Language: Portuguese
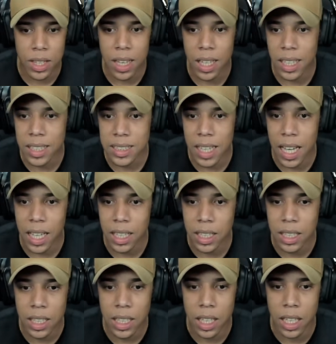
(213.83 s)
Tá nessa área
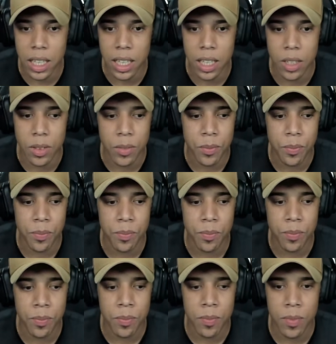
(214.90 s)
aqui, galera.
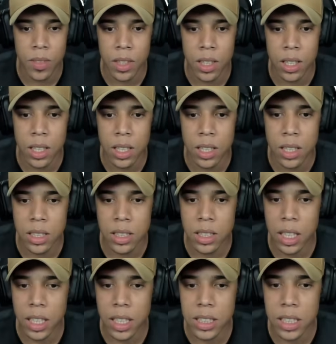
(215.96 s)

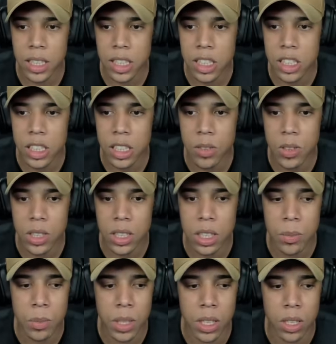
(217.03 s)
Tá nessa região
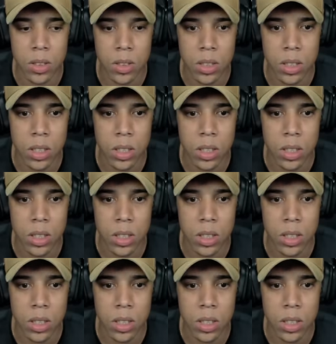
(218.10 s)
aqui, mano.